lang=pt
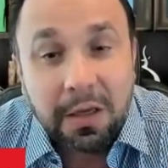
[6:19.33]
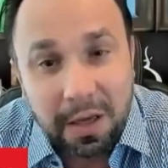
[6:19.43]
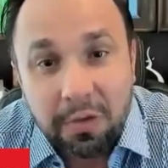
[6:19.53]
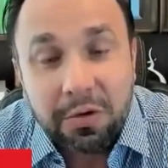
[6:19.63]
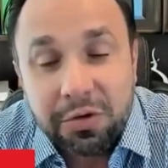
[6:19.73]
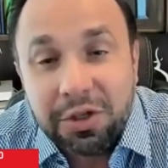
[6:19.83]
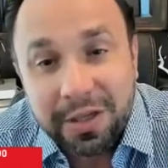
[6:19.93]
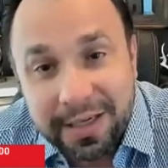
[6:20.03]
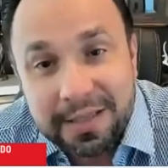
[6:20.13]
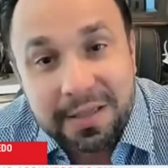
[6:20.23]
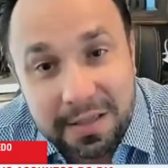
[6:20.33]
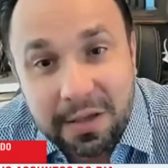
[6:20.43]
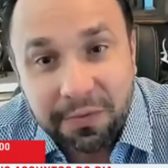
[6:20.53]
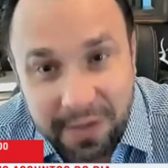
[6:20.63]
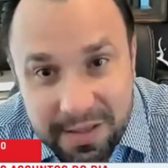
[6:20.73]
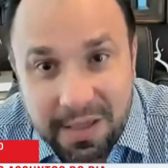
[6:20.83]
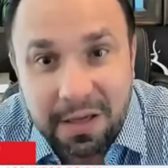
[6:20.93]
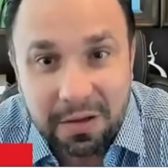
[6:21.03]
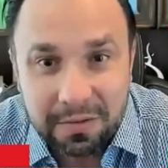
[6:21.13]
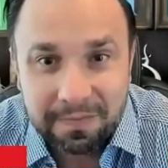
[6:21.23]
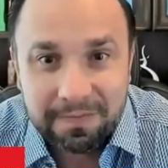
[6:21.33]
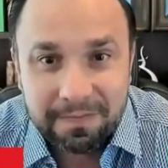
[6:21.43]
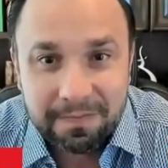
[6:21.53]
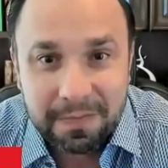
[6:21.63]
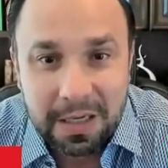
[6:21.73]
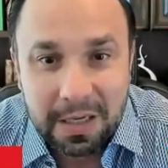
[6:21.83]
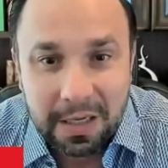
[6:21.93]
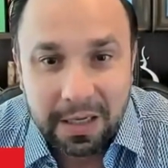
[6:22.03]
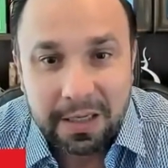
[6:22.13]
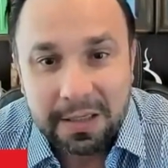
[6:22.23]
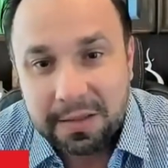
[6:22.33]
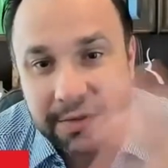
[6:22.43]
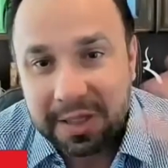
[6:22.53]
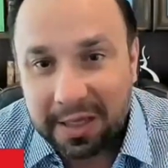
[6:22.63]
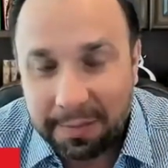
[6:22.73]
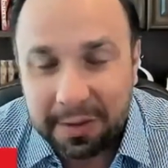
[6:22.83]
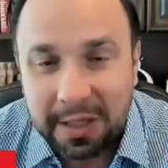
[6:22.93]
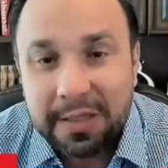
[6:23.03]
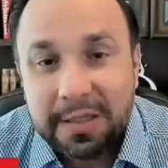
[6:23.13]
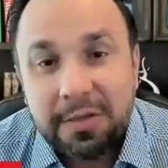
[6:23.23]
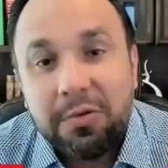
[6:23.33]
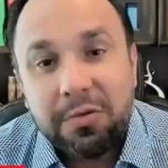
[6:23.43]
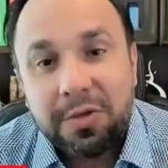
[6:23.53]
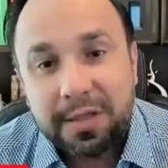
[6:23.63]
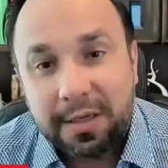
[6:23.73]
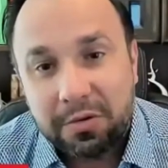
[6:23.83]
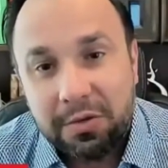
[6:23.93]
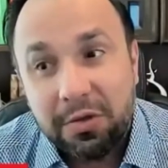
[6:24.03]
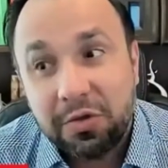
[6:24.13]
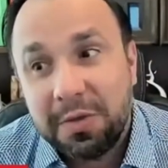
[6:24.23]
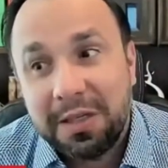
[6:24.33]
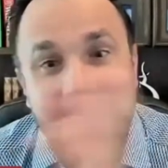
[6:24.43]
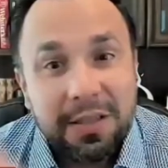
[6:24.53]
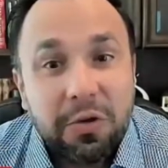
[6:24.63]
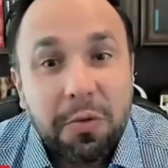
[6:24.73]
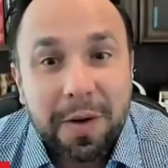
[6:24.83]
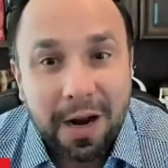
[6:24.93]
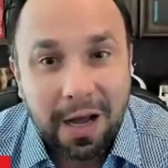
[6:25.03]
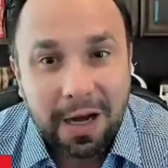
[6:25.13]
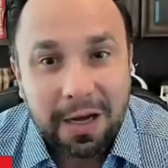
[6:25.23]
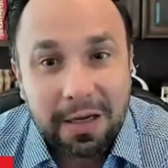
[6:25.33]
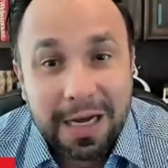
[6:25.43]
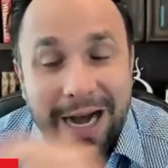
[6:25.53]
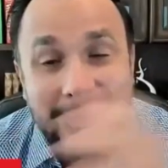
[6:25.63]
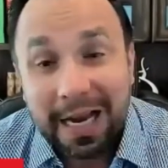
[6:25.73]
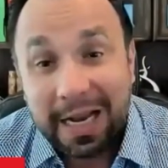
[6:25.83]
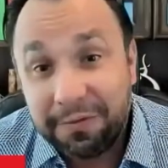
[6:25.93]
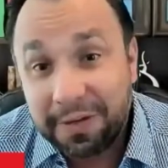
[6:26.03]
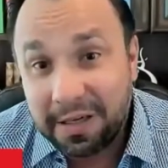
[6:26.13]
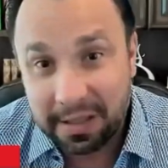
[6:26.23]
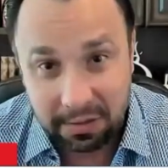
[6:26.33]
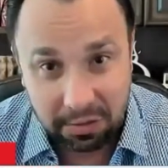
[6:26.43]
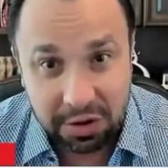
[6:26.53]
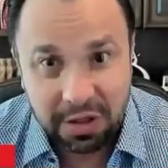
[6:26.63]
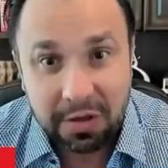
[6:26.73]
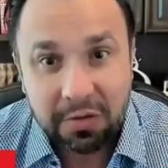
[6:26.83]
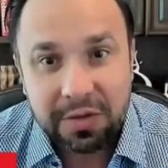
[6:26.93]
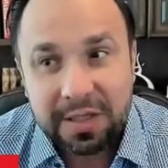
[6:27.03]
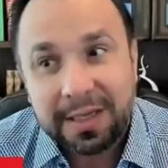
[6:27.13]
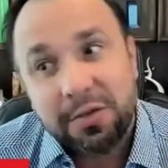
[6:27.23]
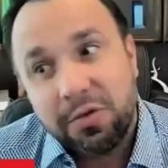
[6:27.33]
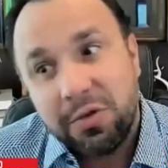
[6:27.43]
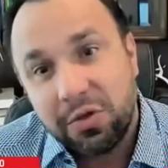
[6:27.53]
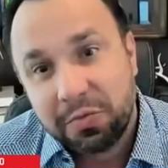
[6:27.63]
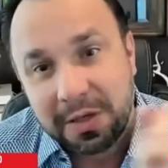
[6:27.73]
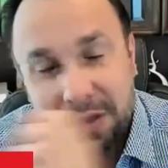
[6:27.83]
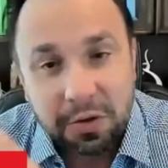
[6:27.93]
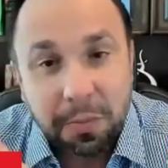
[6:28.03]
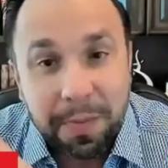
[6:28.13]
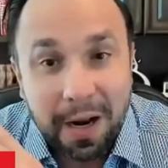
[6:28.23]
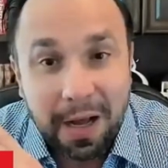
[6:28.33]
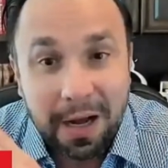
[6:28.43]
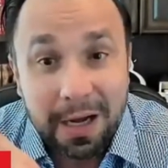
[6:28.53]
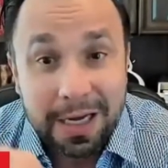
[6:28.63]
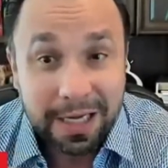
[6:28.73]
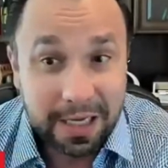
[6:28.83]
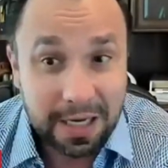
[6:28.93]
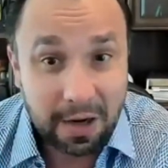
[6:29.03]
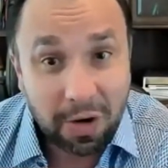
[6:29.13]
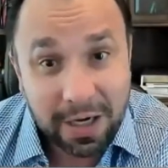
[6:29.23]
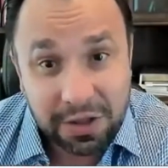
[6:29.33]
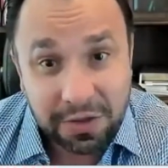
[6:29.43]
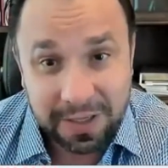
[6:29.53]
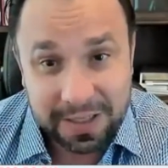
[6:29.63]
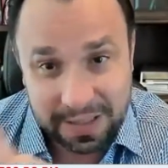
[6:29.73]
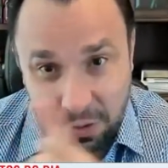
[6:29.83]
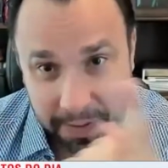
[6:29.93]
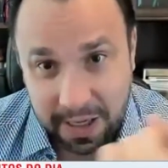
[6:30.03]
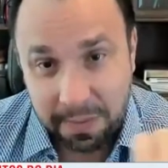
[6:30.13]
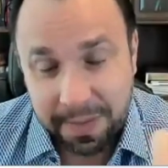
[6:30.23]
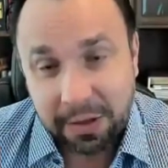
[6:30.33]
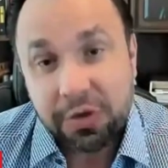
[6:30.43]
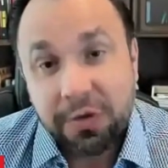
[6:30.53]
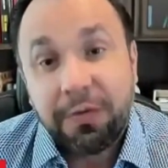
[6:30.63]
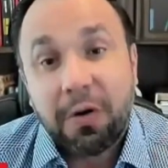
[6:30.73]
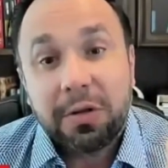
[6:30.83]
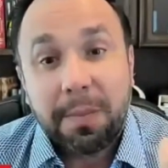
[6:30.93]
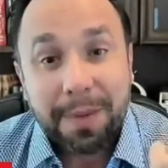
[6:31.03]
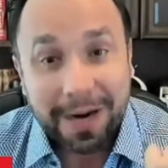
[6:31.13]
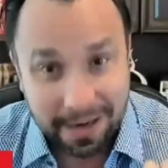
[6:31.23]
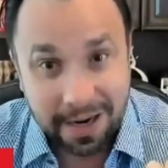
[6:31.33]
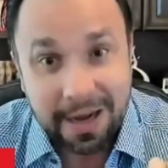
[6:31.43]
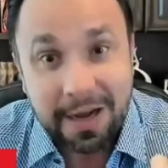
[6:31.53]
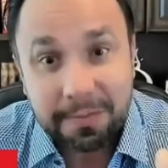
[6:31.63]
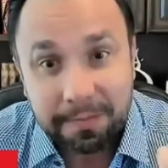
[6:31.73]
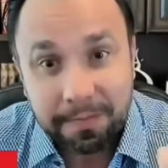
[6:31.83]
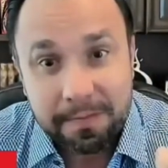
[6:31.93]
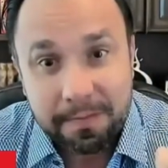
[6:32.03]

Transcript: que é o que os chineses estão fazendo. Eles estão se capitalizando nos Estados Unidos, mandando para lá, alavancando dinheiro nos Estados Unidos, mandando para lá, e na hora de fazer o pagamento de volta para cá,